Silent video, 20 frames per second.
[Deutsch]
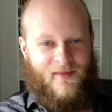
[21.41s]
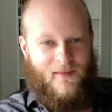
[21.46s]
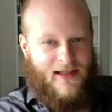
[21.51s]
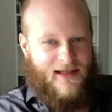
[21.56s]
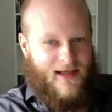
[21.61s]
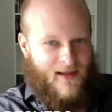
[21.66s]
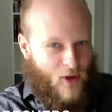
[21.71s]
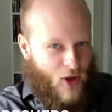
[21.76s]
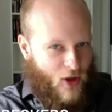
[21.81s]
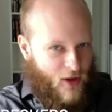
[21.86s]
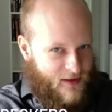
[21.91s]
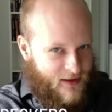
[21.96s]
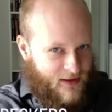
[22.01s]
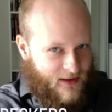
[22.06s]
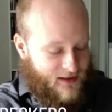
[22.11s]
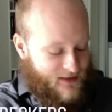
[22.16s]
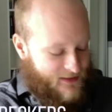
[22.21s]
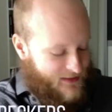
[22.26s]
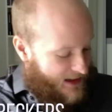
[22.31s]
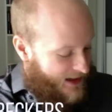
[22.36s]
Mit dem
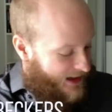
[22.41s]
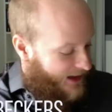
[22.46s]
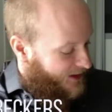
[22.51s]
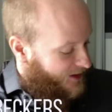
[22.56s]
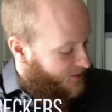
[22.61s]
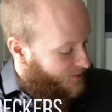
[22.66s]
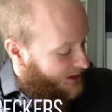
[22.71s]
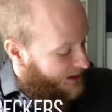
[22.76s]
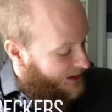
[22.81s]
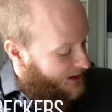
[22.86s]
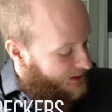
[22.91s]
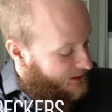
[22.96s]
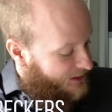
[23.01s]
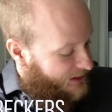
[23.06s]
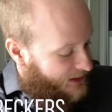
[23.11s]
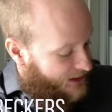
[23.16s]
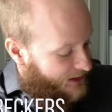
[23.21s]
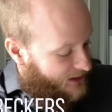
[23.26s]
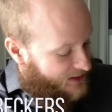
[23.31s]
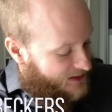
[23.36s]
heutigen Tag beginnt
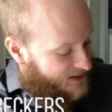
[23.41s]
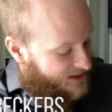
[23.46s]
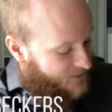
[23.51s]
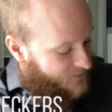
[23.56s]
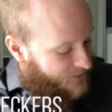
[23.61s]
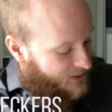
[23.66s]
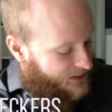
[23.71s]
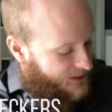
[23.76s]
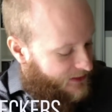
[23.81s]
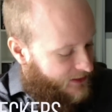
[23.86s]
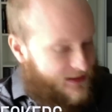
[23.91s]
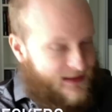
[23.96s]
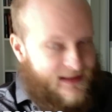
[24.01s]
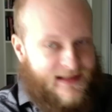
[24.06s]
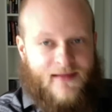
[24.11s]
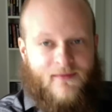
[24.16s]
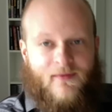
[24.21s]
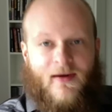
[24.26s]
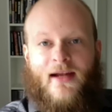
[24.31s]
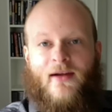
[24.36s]
die inzwischen
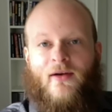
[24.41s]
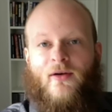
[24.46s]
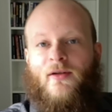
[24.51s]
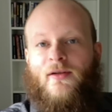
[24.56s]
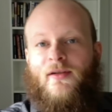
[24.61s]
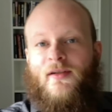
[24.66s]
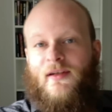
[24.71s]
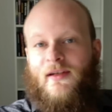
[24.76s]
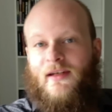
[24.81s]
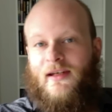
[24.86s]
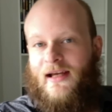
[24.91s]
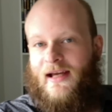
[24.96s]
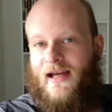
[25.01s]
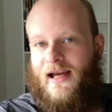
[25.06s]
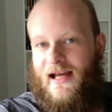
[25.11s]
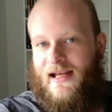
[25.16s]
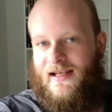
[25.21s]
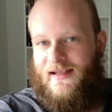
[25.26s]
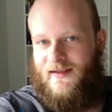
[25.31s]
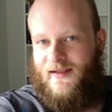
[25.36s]

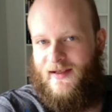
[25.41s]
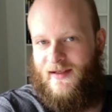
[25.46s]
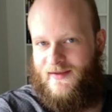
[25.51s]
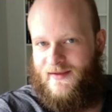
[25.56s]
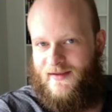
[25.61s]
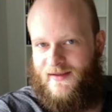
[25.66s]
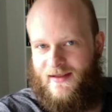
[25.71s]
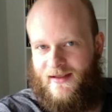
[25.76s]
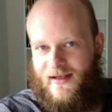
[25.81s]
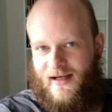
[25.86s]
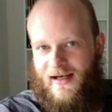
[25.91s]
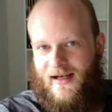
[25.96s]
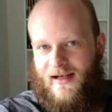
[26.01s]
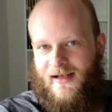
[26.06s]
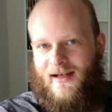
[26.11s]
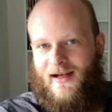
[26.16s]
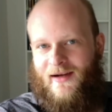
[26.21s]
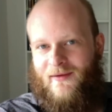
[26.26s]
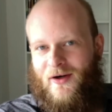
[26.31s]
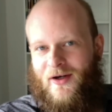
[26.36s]
32.
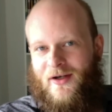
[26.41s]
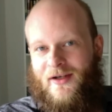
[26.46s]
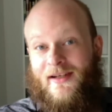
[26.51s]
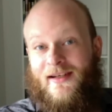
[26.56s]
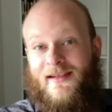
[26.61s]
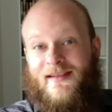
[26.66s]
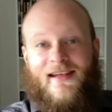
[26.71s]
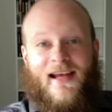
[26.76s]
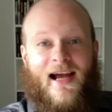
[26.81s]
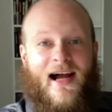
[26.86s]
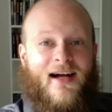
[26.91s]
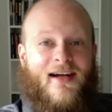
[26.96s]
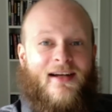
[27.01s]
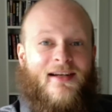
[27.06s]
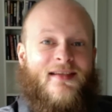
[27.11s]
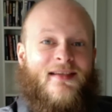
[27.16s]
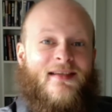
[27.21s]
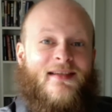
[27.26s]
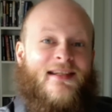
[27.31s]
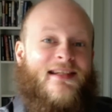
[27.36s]
Kalenderwoche des
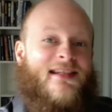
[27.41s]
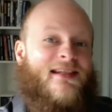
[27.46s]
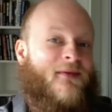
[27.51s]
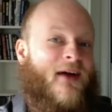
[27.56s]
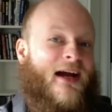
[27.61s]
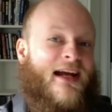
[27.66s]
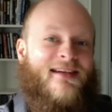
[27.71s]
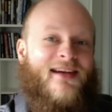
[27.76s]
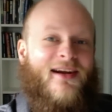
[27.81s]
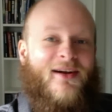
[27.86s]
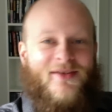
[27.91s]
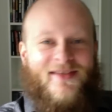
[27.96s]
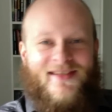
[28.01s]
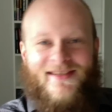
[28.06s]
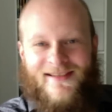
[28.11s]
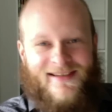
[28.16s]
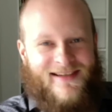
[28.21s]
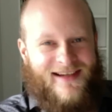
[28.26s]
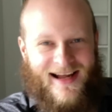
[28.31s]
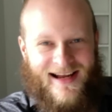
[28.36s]
Jahres
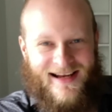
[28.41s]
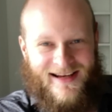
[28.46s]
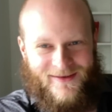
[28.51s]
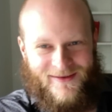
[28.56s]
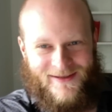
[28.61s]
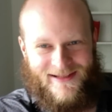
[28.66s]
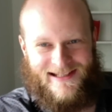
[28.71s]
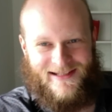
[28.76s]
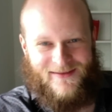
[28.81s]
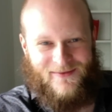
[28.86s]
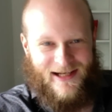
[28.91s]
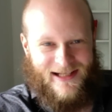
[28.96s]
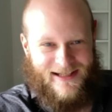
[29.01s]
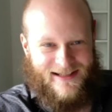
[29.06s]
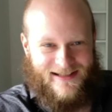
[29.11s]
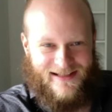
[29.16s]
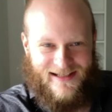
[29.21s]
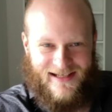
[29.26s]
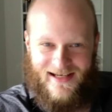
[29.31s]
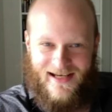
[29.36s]

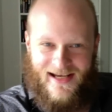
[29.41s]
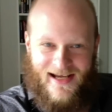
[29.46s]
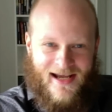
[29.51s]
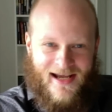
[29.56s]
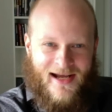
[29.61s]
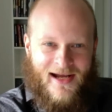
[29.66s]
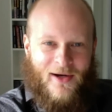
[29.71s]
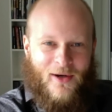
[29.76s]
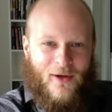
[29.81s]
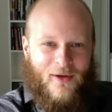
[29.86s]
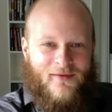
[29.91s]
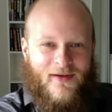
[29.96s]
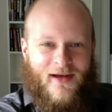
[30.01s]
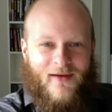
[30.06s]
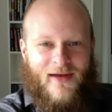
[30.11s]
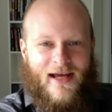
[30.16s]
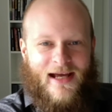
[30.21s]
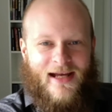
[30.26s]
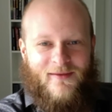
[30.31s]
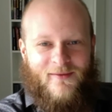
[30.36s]
2023 und
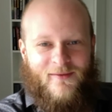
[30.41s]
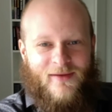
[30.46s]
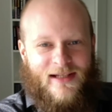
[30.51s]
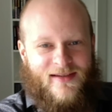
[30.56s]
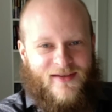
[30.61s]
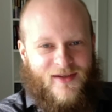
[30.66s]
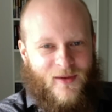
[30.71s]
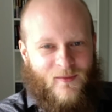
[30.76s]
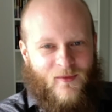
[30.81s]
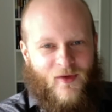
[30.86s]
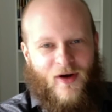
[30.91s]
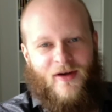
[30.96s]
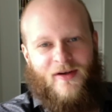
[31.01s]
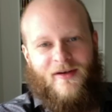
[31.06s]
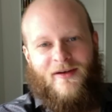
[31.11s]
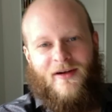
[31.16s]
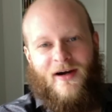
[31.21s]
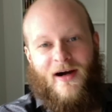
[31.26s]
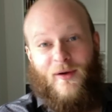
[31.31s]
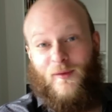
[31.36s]
wir werden wie zum
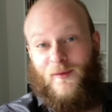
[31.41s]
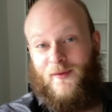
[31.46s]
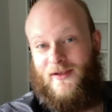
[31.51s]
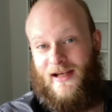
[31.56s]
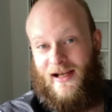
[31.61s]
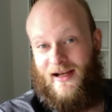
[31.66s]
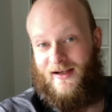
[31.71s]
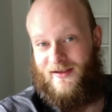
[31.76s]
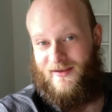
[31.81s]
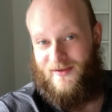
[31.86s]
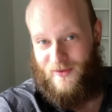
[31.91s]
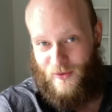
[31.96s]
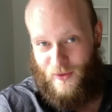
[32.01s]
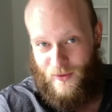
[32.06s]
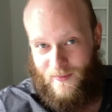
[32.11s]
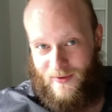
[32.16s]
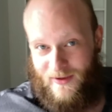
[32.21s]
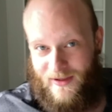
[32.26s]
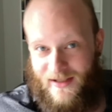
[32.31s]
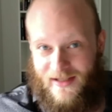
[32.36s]
Wochenauftakt
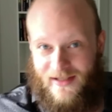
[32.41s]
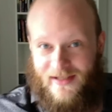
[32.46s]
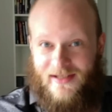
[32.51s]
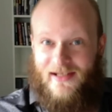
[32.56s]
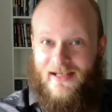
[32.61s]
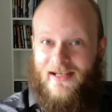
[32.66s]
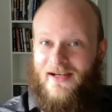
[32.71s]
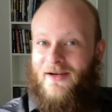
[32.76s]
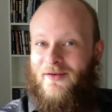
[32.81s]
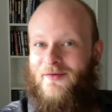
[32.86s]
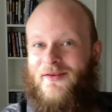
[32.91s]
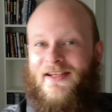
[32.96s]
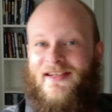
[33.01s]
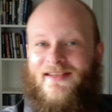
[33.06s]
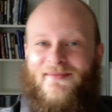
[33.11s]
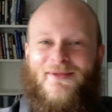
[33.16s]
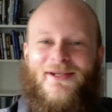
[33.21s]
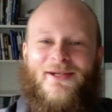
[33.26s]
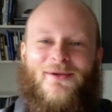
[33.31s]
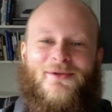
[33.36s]
üblich hier auf
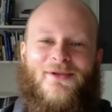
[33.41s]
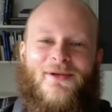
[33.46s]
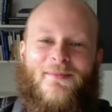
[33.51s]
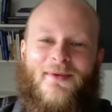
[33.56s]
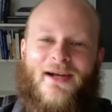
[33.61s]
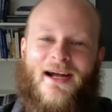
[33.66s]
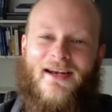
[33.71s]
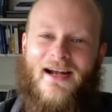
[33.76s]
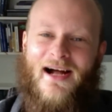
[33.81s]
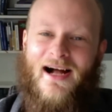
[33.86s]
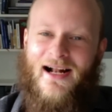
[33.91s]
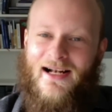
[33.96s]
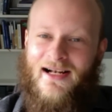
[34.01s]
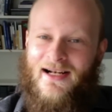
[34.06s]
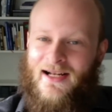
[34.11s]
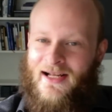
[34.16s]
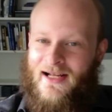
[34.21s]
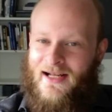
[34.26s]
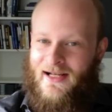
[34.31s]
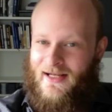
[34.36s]
diesem YouTube-Kanal,
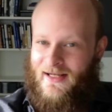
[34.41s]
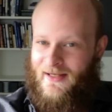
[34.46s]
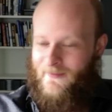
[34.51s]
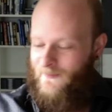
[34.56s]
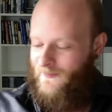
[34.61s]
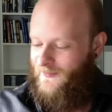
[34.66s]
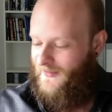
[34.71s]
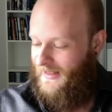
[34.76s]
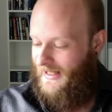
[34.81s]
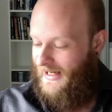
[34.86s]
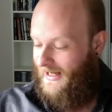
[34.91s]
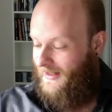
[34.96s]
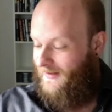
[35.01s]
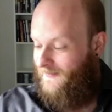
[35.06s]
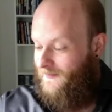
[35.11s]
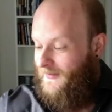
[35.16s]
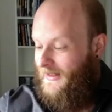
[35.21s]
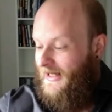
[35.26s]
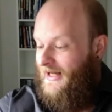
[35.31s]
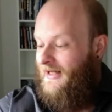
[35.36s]

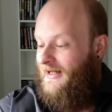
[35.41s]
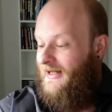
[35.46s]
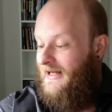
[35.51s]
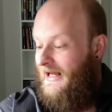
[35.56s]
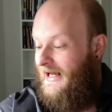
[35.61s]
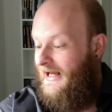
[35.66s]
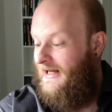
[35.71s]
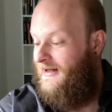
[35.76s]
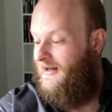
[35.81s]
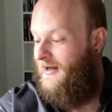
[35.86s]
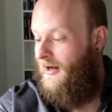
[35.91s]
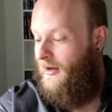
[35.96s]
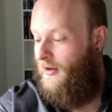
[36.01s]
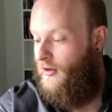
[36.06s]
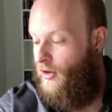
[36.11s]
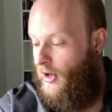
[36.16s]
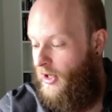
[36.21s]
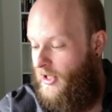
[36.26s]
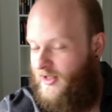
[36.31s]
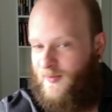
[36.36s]
ja, den
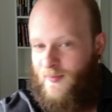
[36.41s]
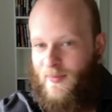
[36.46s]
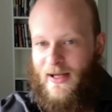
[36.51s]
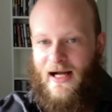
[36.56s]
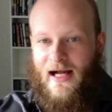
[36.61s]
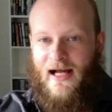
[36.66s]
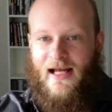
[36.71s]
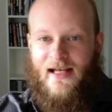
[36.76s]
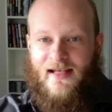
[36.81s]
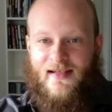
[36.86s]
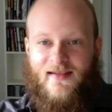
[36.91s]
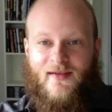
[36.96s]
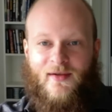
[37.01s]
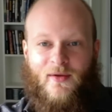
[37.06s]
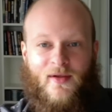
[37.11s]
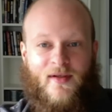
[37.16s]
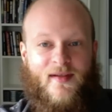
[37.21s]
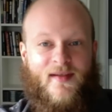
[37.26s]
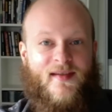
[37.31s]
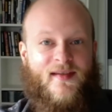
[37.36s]
Goldpreis
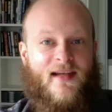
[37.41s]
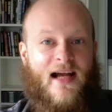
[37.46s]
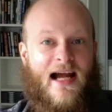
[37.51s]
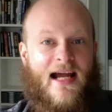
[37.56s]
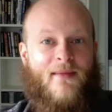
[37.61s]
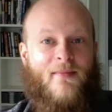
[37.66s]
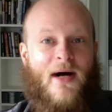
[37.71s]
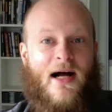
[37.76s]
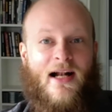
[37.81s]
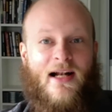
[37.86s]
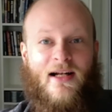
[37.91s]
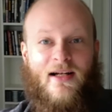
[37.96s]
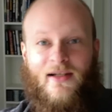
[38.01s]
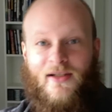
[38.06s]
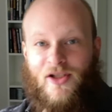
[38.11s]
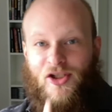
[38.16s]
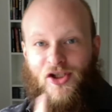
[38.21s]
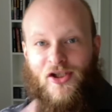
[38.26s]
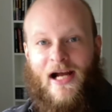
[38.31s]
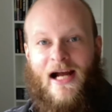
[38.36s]
uns einmal
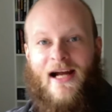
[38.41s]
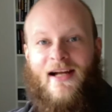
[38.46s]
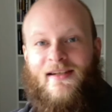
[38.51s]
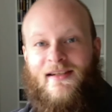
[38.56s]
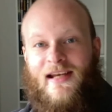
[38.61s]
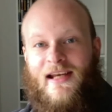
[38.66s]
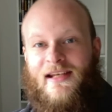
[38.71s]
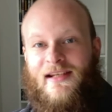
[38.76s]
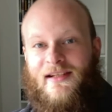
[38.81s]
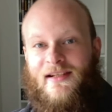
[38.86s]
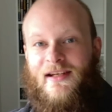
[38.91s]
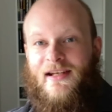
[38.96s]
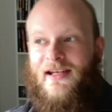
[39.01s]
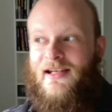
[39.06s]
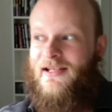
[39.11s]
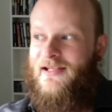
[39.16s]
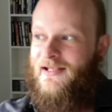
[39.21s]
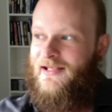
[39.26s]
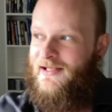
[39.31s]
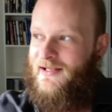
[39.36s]

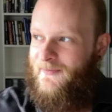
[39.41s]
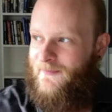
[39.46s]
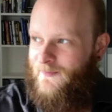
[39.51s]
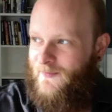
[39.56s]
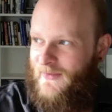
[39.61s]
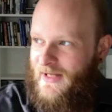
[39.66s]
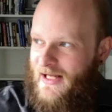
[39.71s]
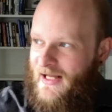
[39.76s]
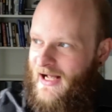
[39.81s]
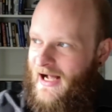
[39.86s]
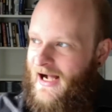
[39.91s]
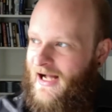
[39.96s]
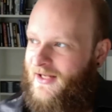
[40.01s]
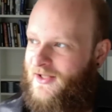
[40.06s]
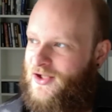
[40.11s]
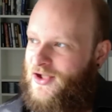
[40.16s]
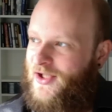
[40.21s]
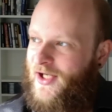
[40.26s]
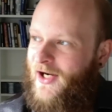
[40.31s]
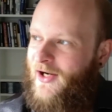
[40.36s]
schachtechnisch
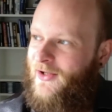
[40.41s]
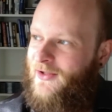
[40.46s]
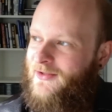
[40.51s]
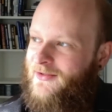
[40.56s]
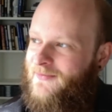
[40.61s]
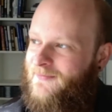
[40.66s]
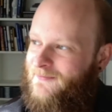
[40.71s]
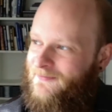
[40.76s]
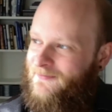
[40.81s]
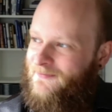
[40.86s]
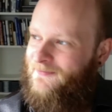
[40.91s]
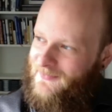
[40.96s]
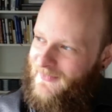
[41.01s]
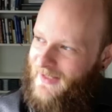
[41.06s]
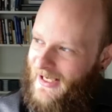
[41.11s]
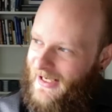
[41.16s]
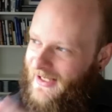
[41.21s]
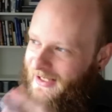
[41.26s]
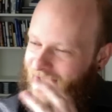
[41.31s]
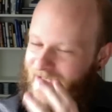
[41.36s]
anschauen,
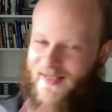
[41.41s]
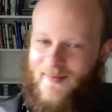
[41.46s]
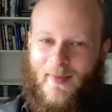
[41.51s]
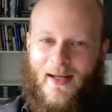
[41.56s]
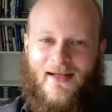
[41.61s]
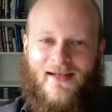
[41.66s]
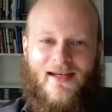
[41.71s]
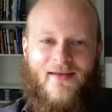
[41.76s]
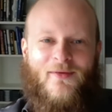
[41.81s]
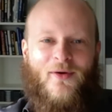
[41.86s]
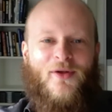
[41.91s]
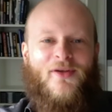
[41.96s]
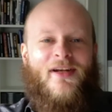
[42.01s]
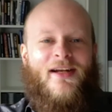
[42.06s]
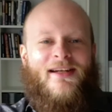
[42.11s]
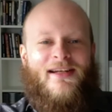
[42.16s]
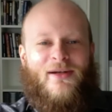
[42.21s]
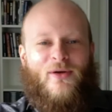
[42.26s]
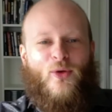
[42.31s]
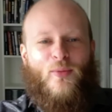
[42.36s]
ja, respektive unter
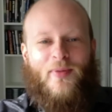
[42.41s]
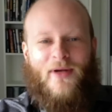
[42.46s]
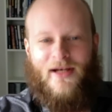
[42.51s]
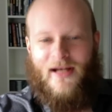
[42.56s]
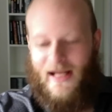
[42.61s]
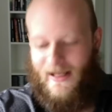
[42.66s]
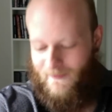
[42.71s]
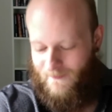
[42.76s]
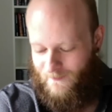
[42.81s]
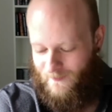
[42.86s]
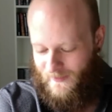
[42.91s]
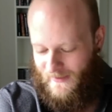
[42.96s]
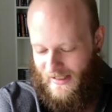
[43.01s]
die Lupe nehmen.